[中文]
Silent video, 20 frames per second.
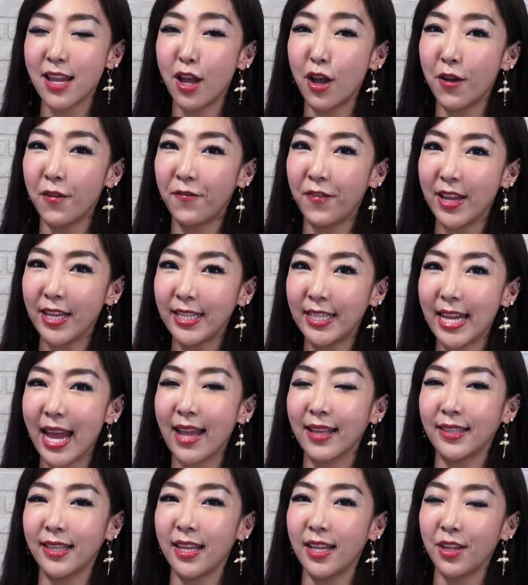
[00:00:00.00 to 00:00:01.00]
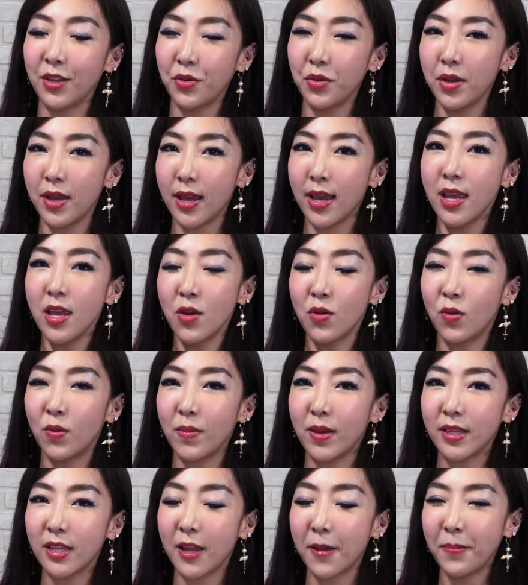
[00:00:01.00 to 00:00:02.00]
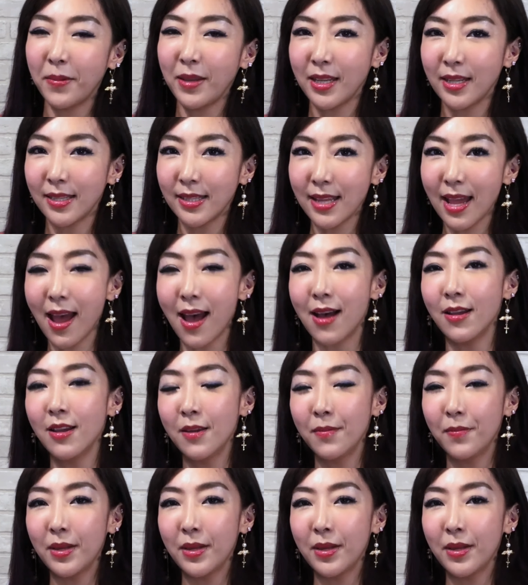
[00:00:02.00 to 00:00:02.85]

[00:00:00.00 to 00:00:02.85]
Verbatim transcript: 然后分享订阅我们的频道，